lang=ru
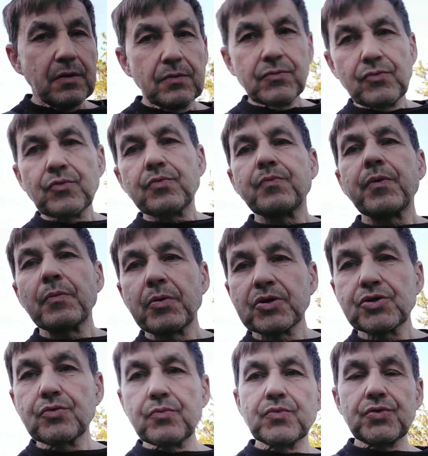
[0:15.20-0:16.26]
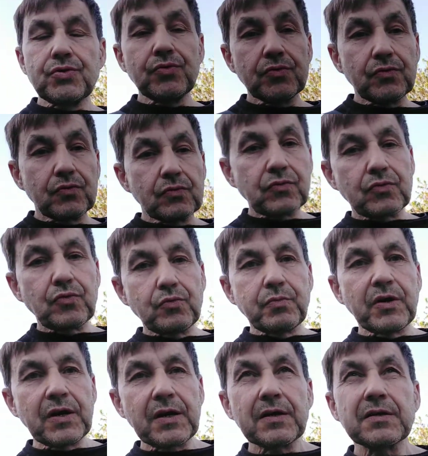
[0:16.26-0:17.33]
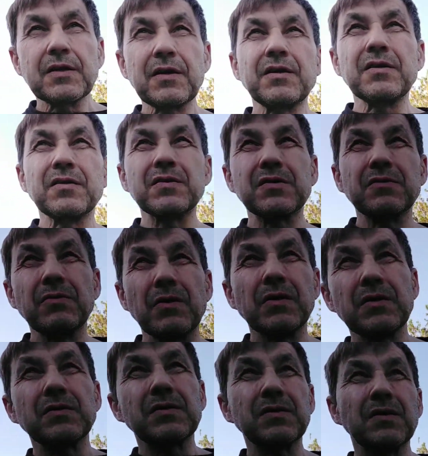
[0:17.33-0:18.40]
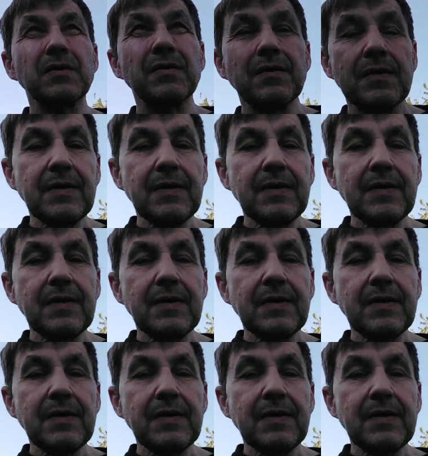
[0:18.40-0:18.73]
Ну, по большому счету, рубрика так и называется.